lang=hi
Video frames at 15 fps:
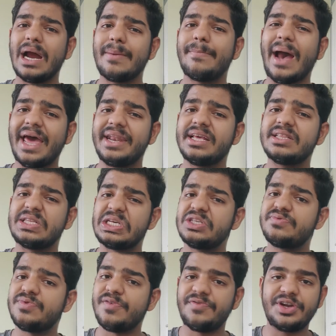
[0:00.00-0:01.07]
बाय बैनिंग
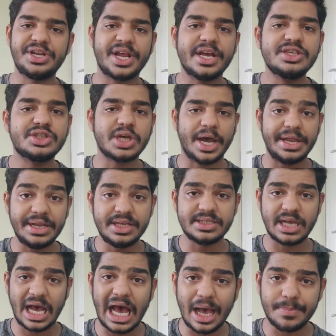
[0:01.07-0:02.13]
दीज 59
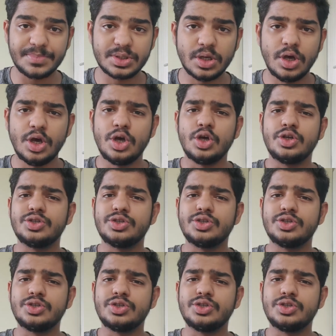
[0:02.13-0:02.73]
चाइनीज़ ऐप्स